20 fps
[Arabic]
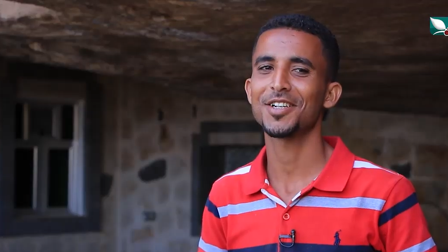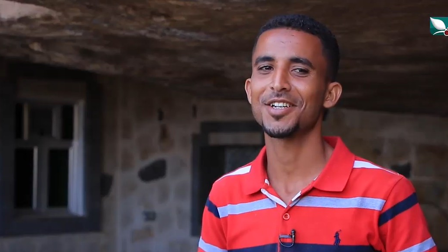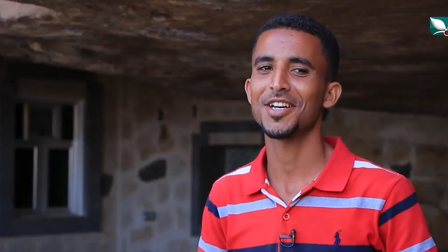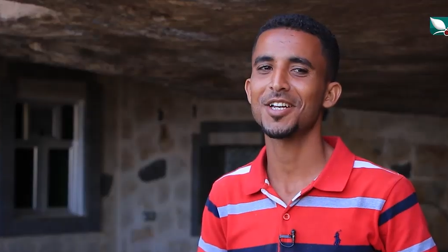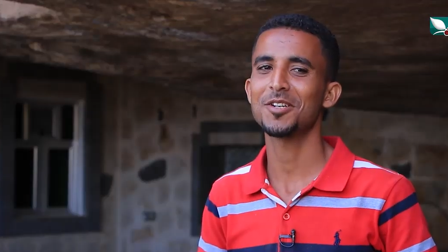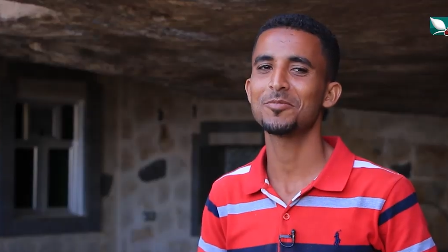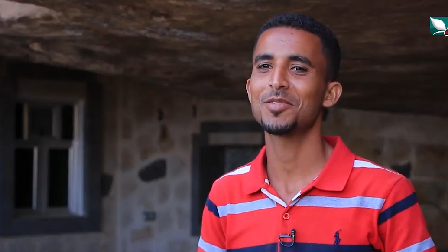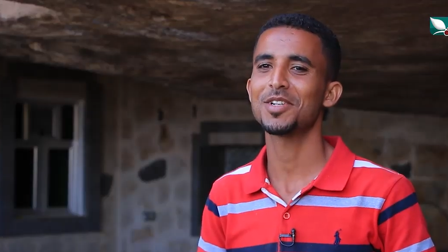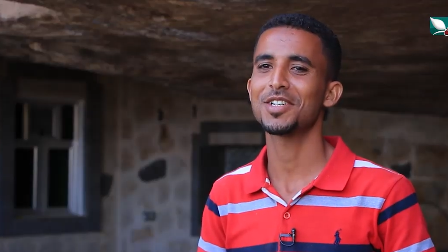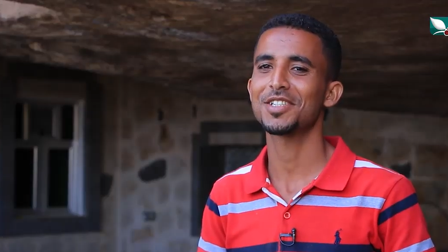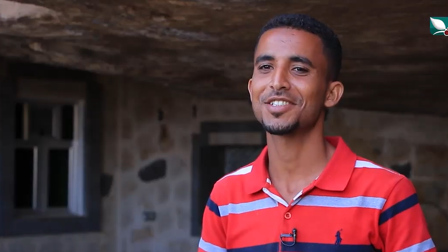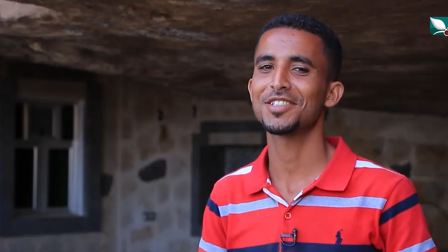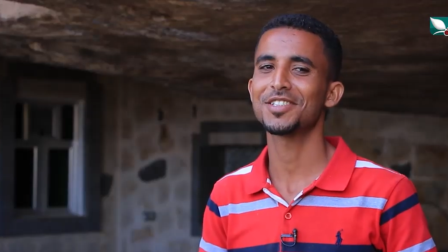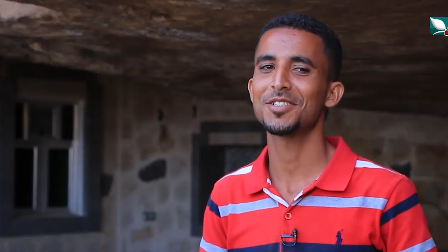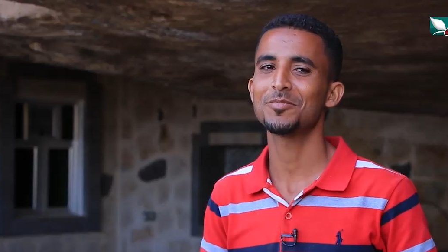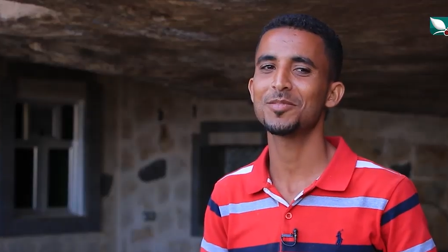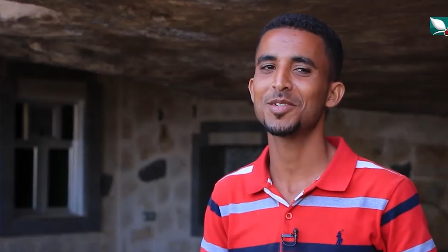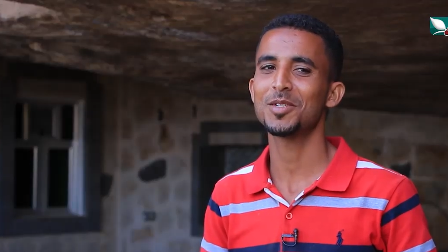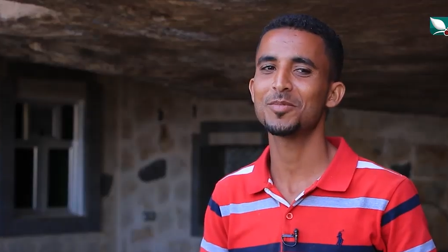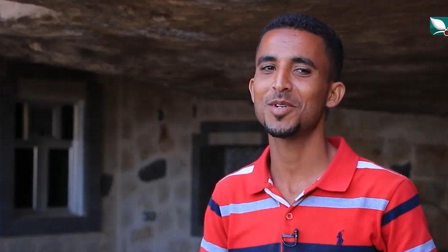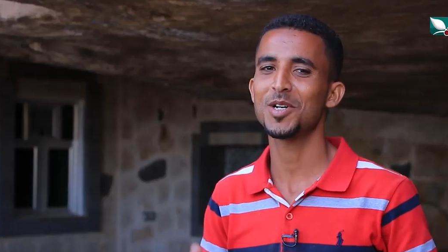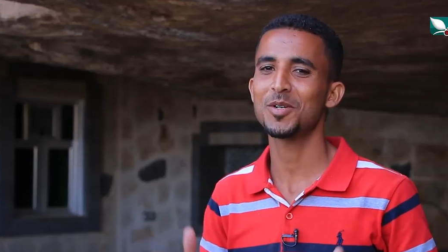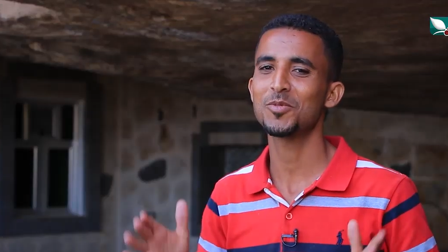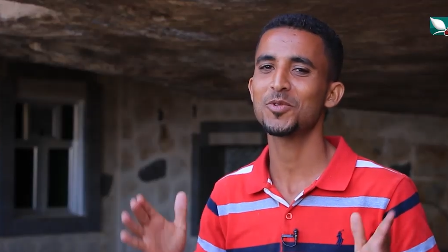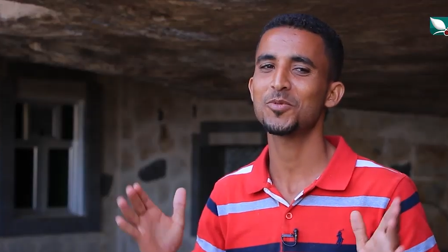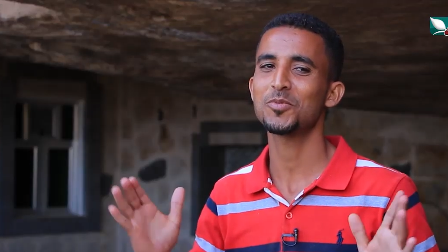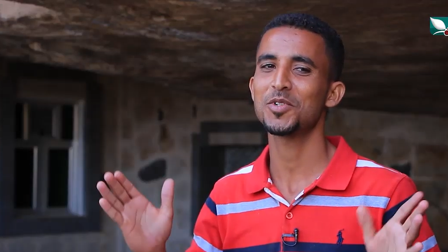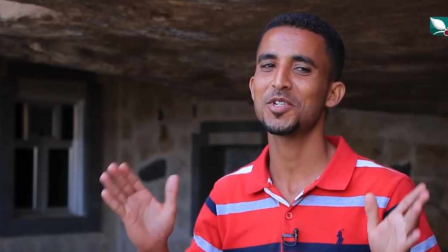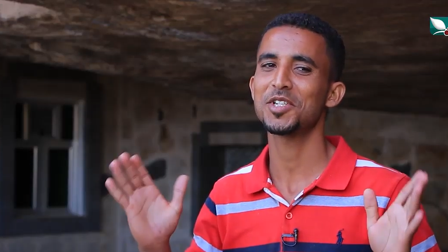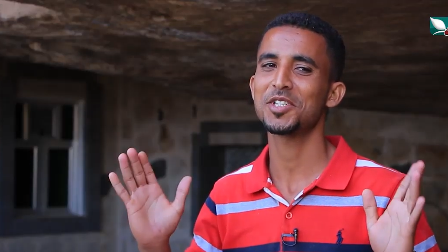كان بيصدمنا
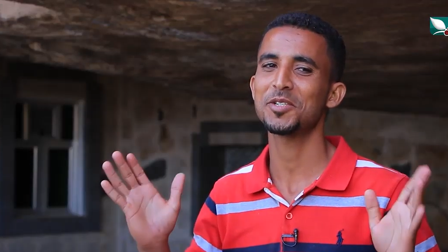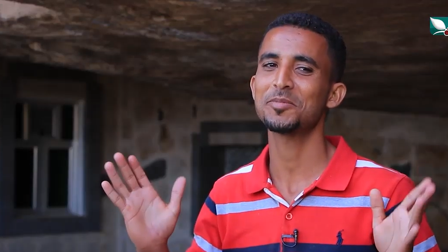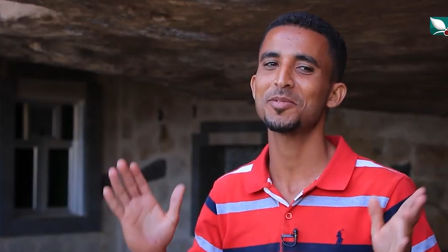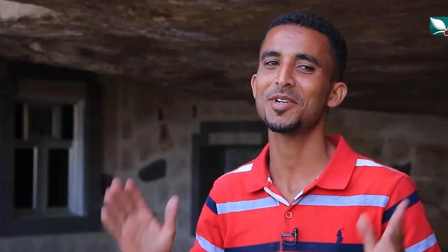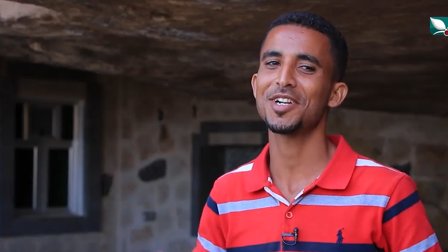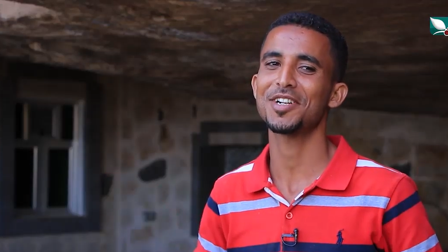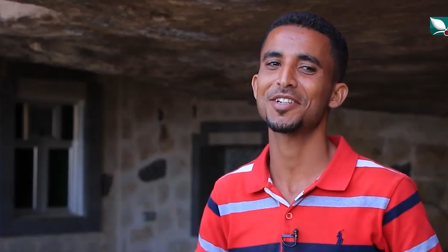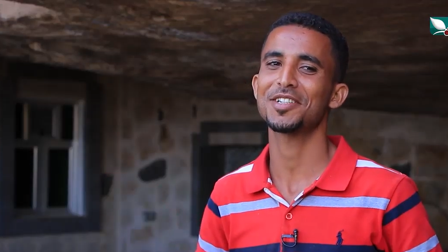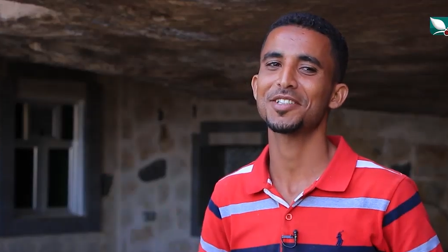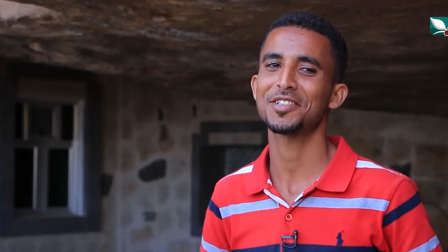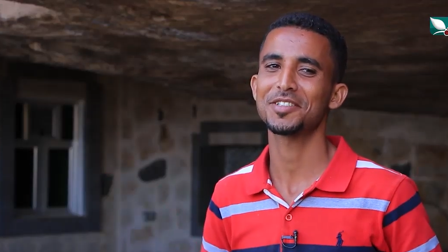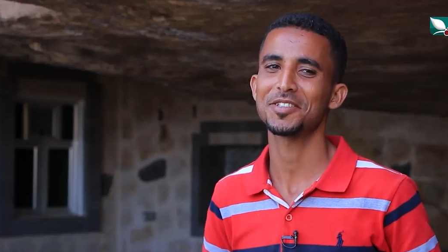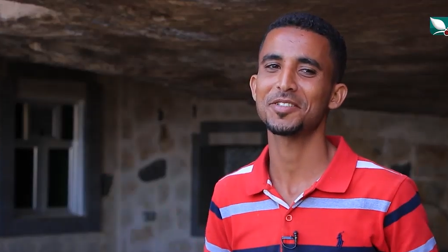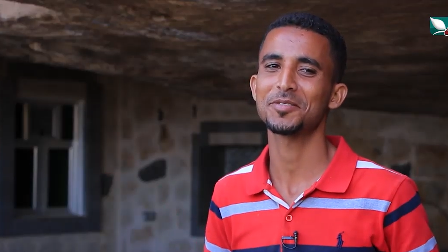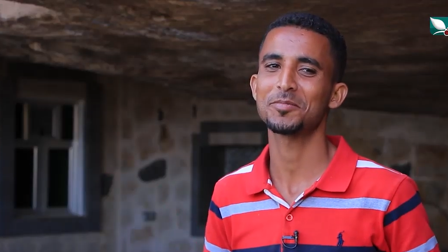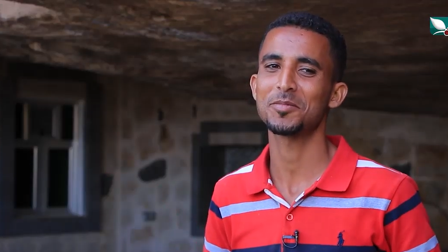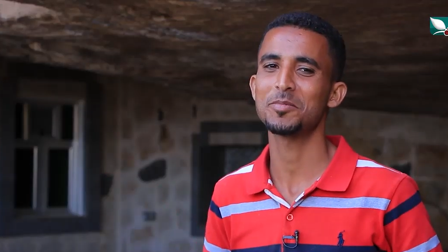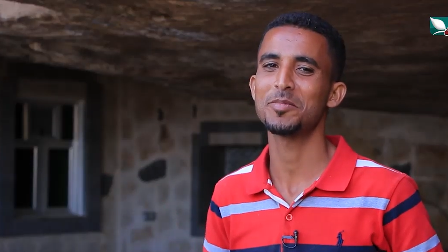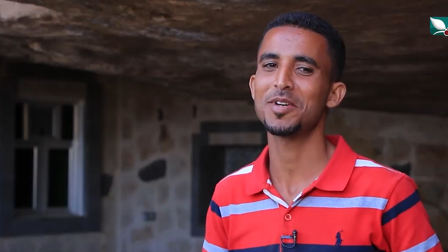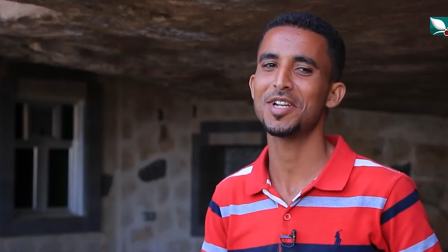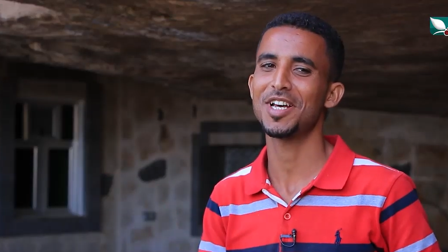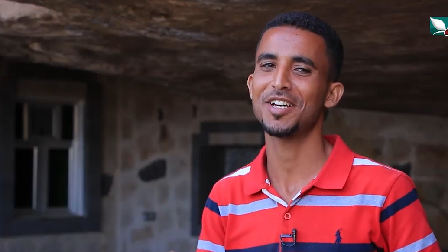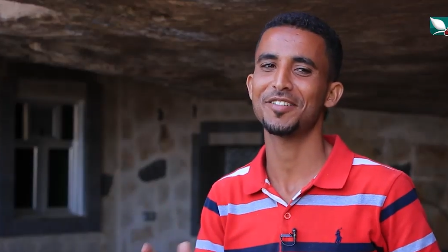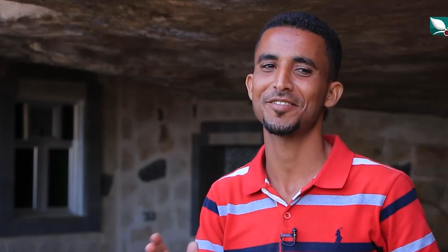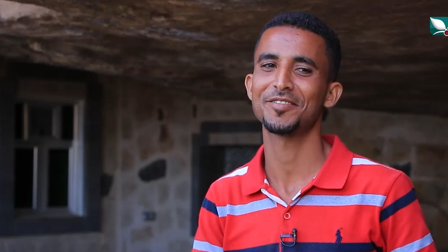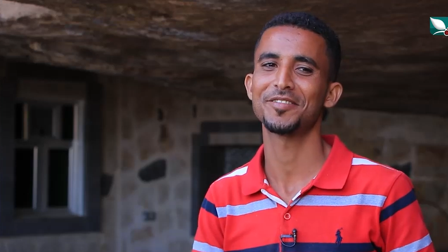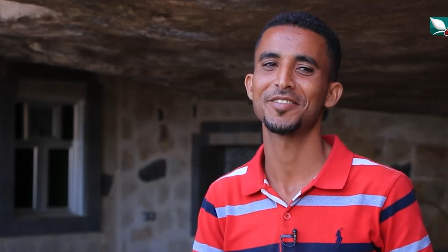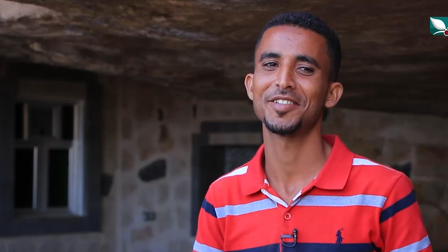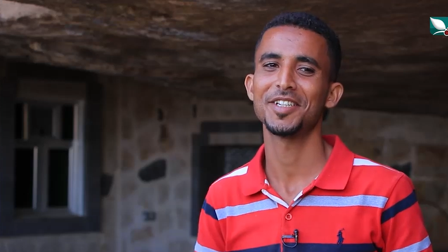بابر من الكبار بملاف